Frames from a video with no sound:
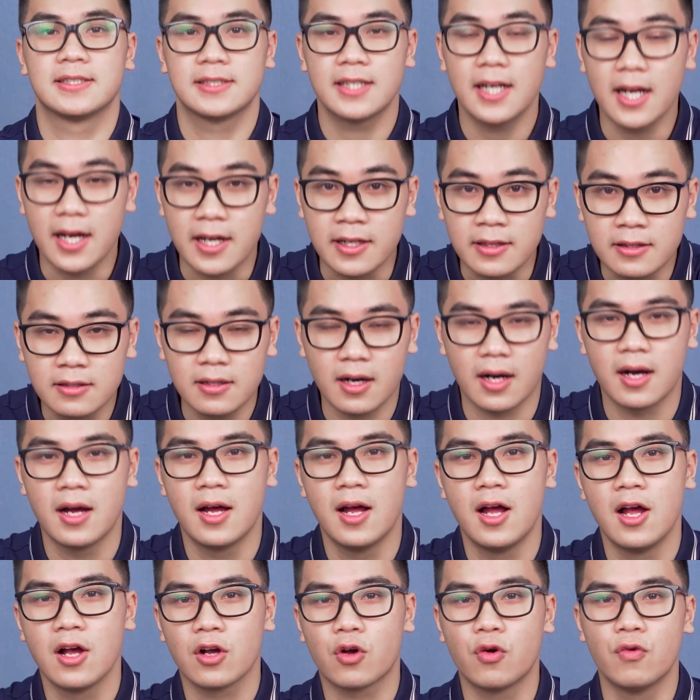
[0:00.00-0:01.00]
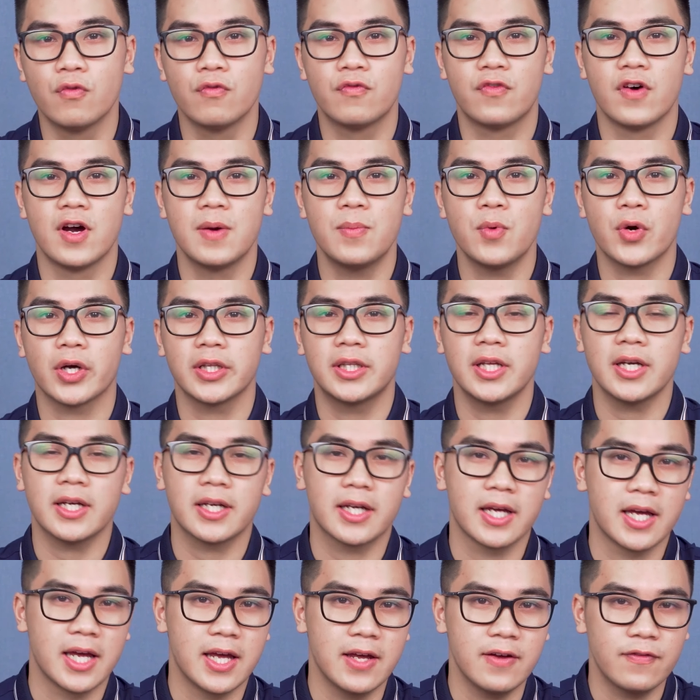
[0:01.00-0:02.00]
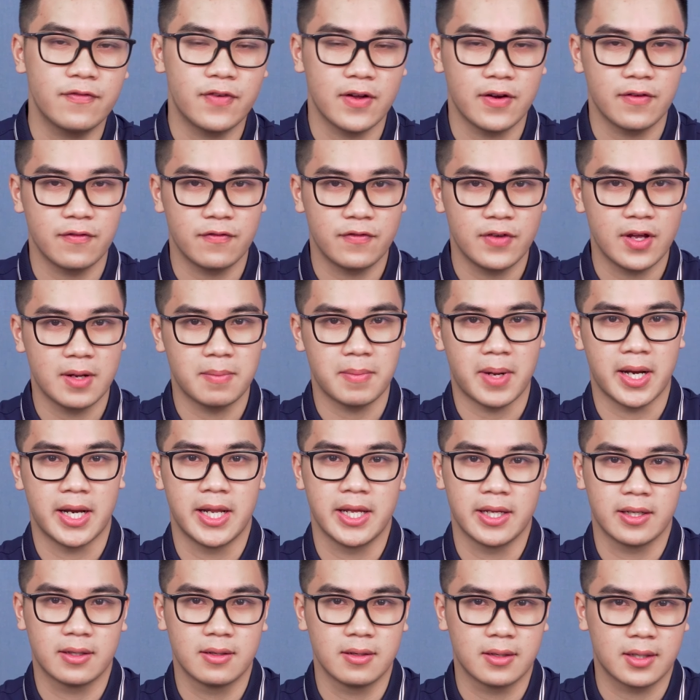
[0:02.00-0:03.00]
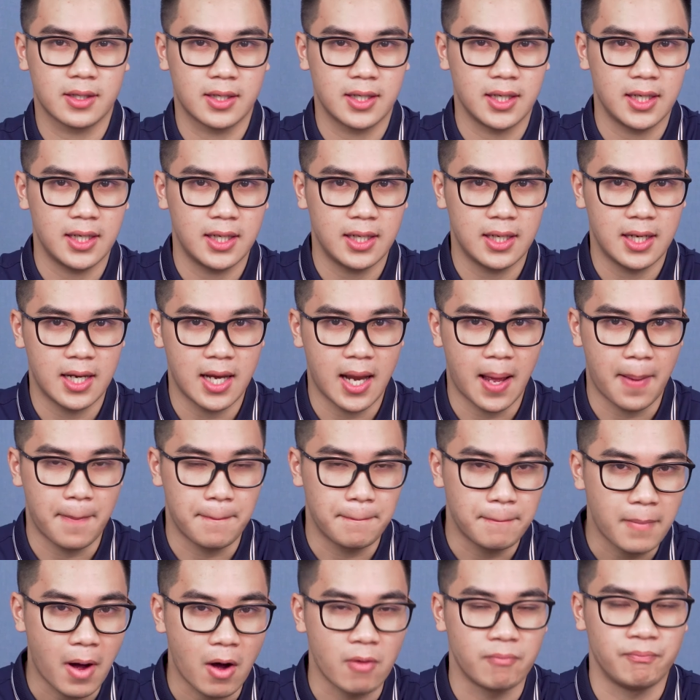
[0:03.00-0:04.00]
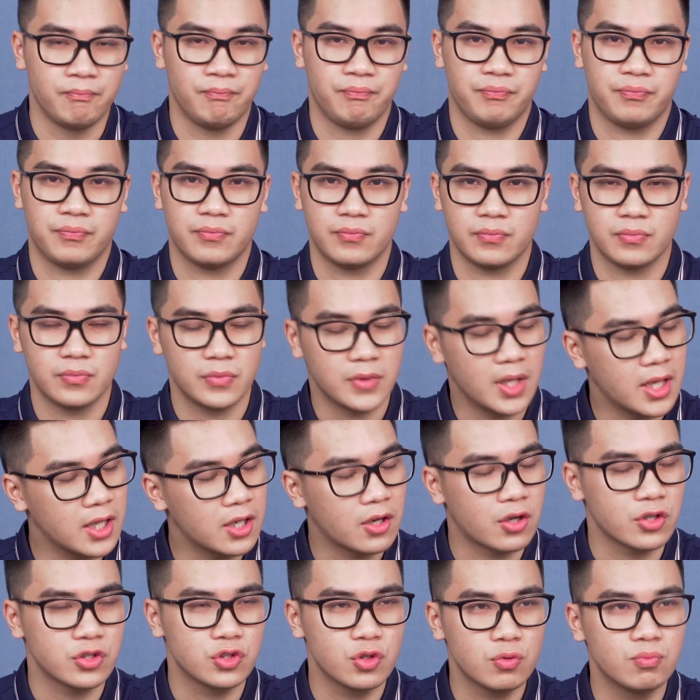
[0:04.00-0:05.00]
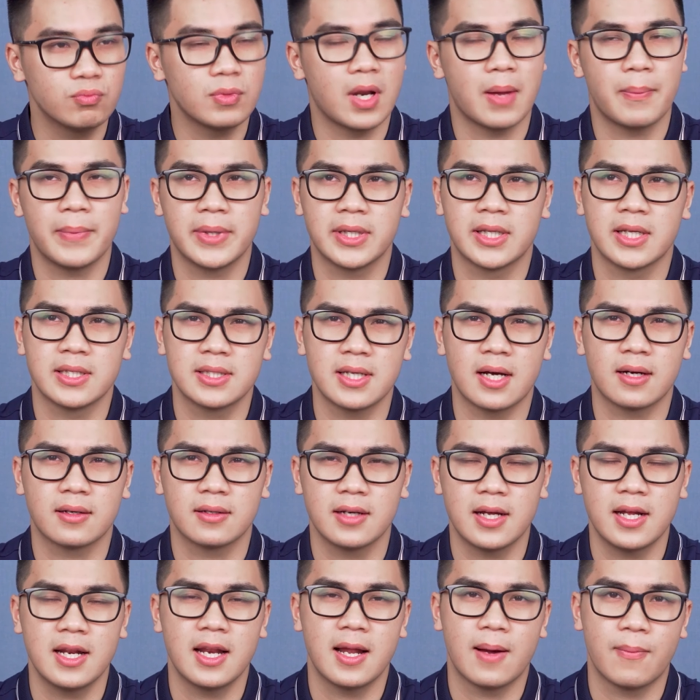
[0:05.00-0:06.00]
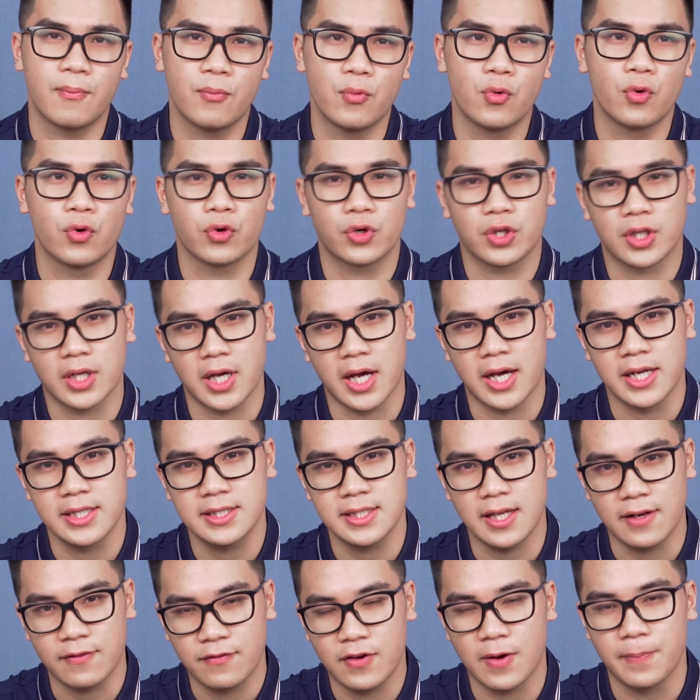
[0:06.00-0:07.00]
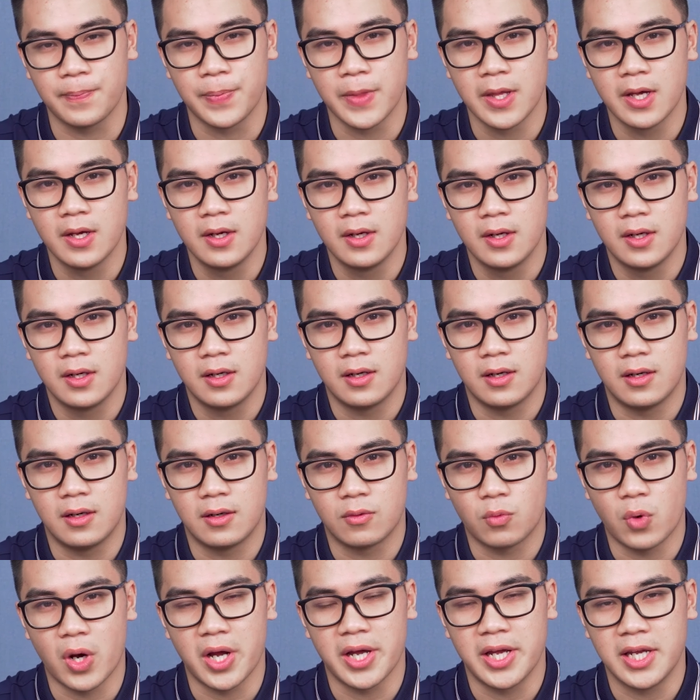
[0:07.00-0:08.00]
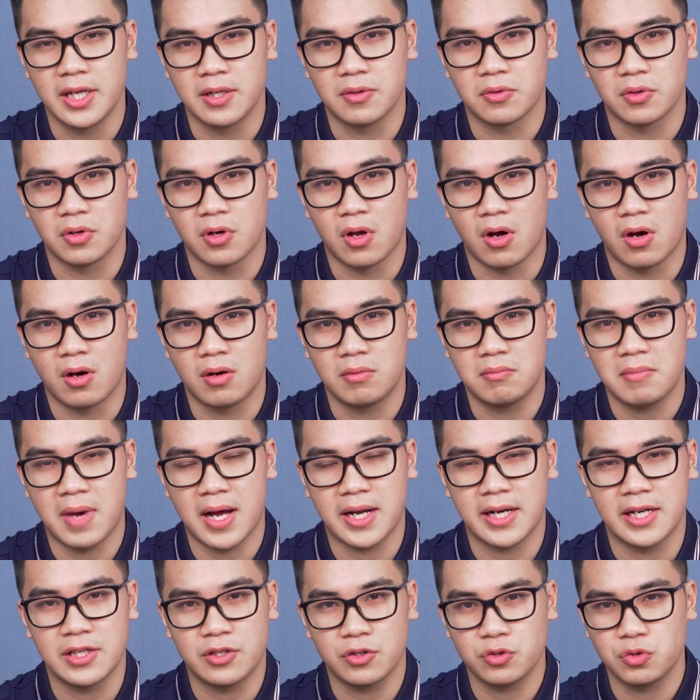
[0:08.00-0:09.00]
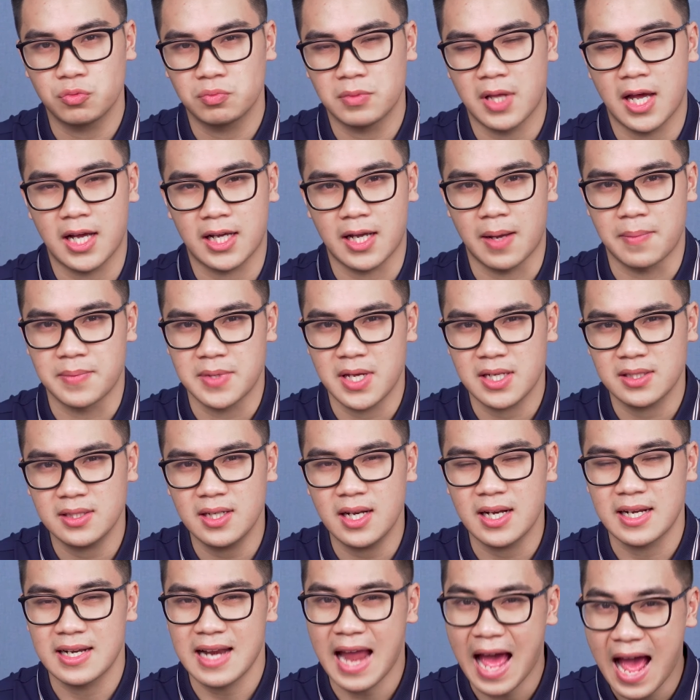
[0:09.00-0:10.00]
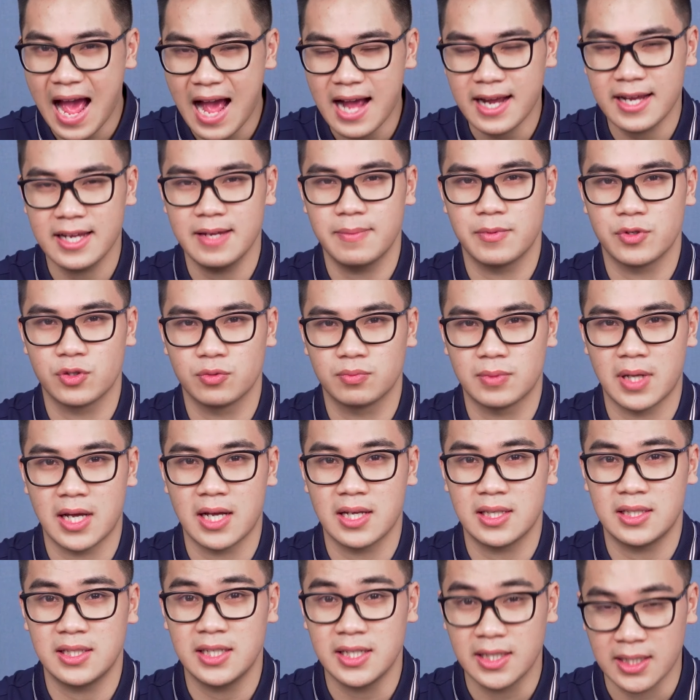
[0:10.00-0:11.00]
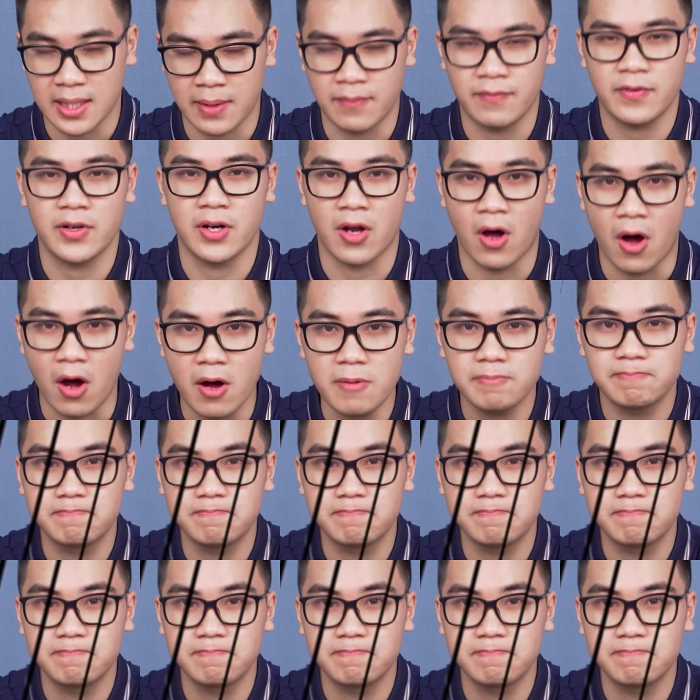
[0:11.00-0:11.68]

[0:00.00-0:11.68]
rất là ấn tượng cùng với một cái thiết kế phần viền màn hình cực kỳ là mỏng nên nói chung là mình thấy rằng đây là một cái sản phẩm Ờ, ngoại hình của nó mang đến cho chúng ta cảm giác rất là đã khi mà chúng ta nhìn ngắm vào nó